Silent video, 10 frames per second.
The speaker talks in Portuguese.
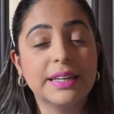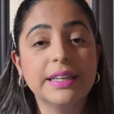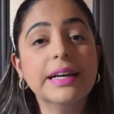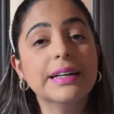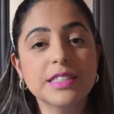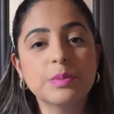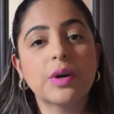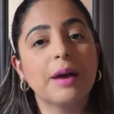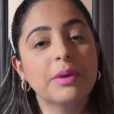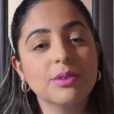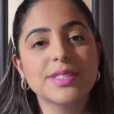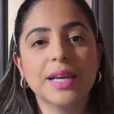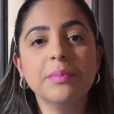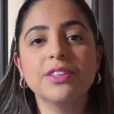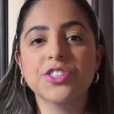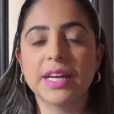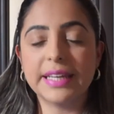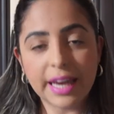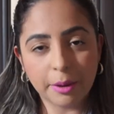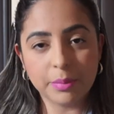E antes meu cabelo sempre tinha
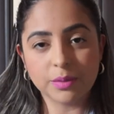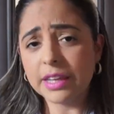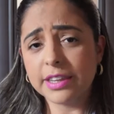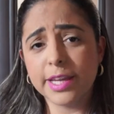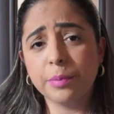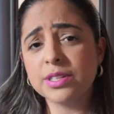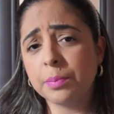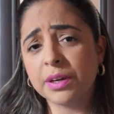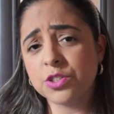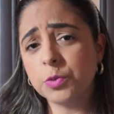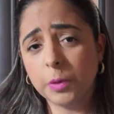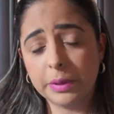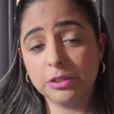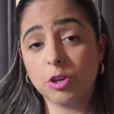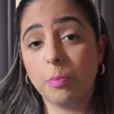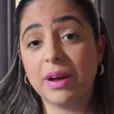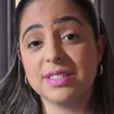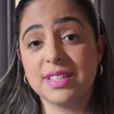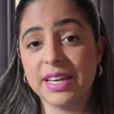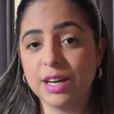quebra. Depois, a partir do momento que eu
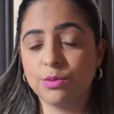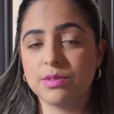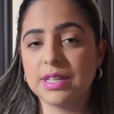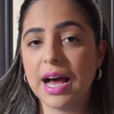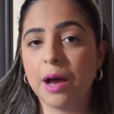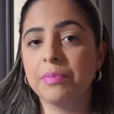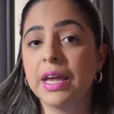passei a usar,